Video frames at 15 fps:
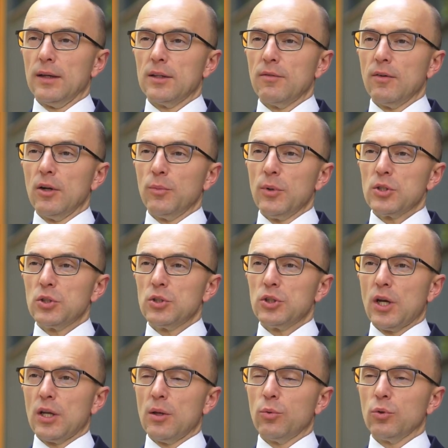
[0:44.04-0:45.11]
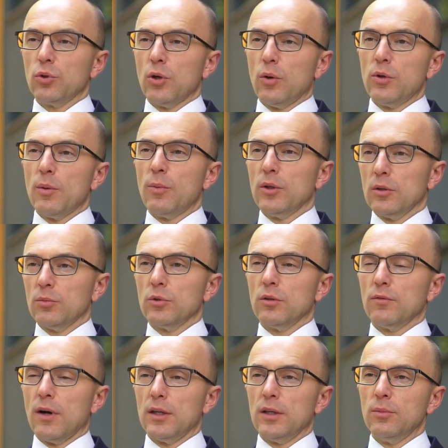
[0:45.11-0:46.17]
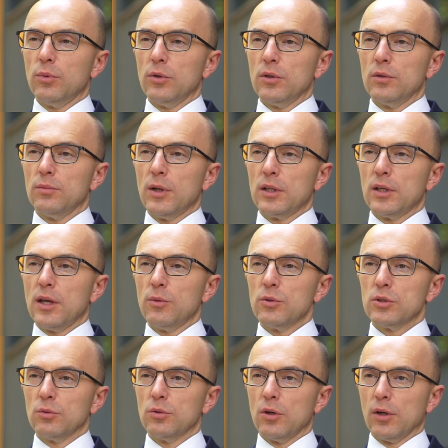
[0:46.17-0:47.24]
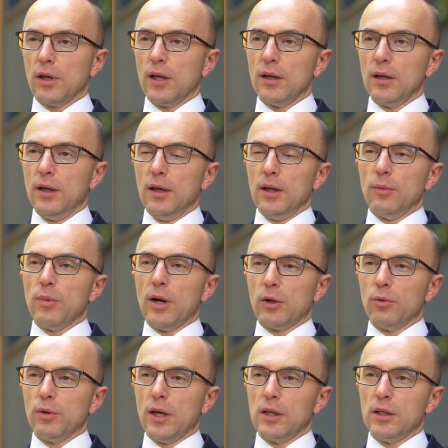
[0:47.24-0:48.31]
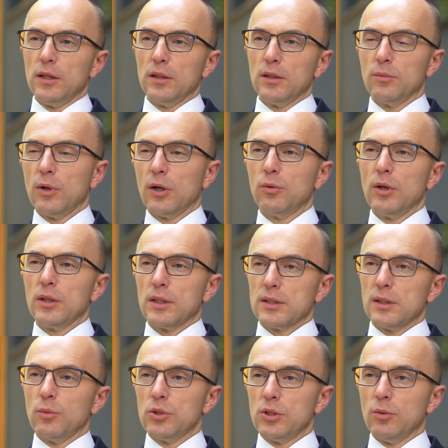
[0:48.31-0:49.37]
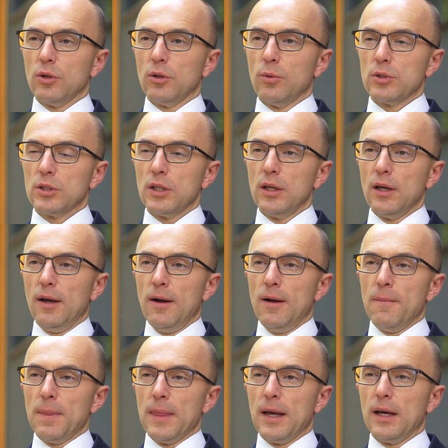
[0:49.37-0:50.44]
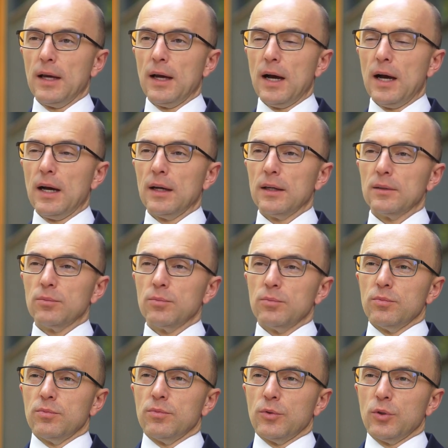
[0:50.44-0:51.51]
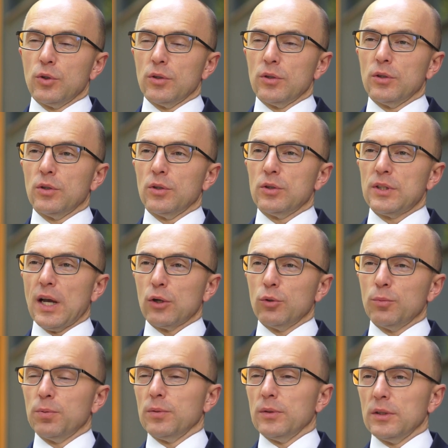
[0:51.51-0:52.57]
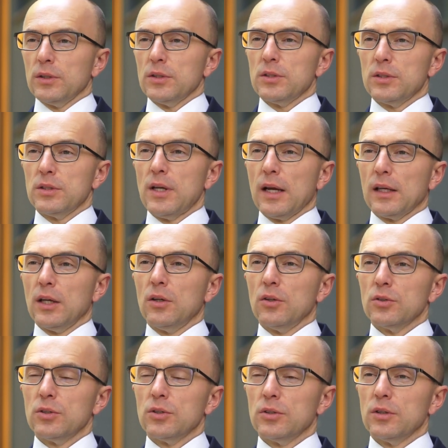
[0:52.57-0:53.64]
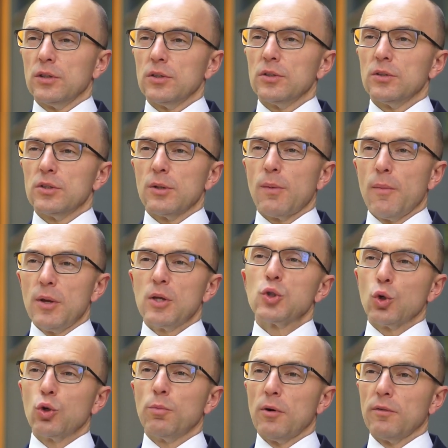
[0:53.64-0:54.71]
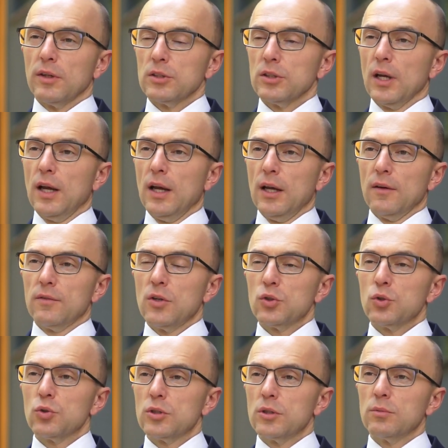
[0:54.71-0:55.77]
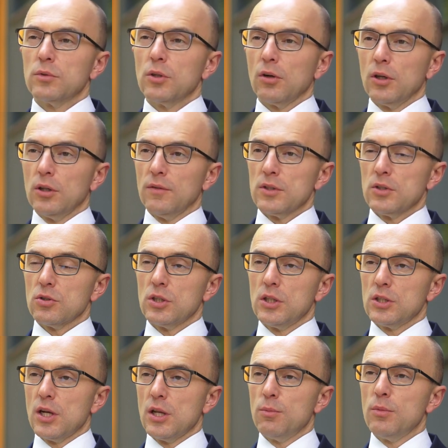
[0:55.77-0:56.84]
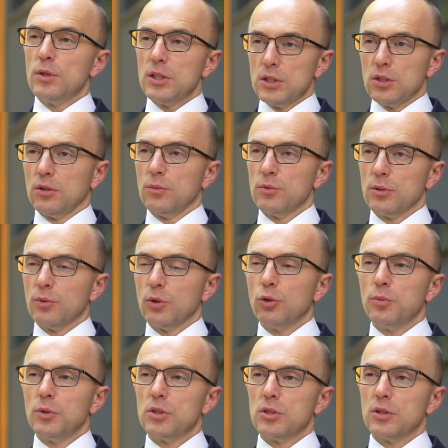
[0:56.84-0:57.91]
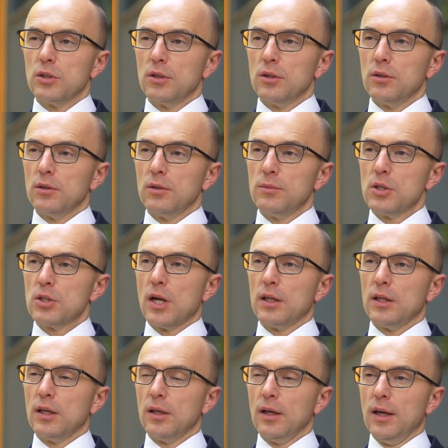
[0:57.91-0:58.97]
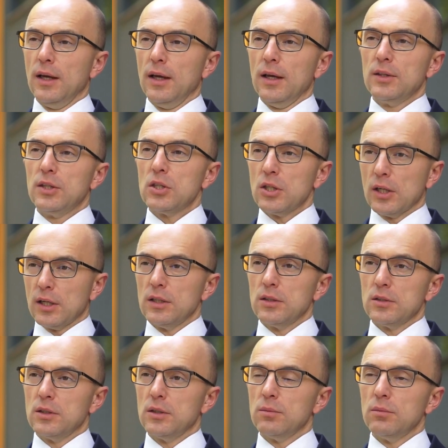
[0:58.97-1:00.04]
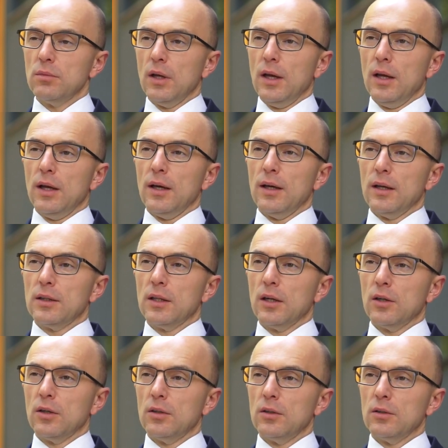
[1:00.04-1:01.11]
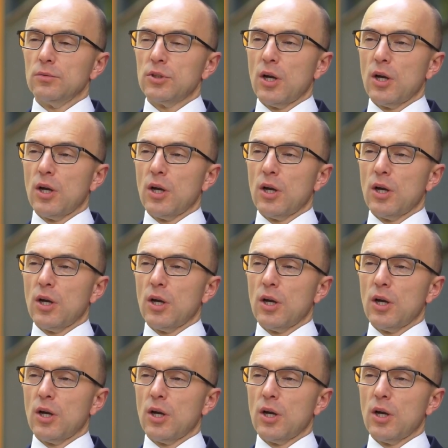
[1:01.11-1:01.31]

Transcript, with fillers: Deweloperzy dzisiaj nie budują i nie będą budowali, bo materiały są drogie, brakuje ich, brakuje tak samo siły roboczej, a zakup e, z jakiegoś, no, trzeba mieć co kupować. W związku z czym, drogi inwestorze, jeżeli myślisz o tym, żeby kupić e, mieszkanie, nie czekaj z tym, e, tylko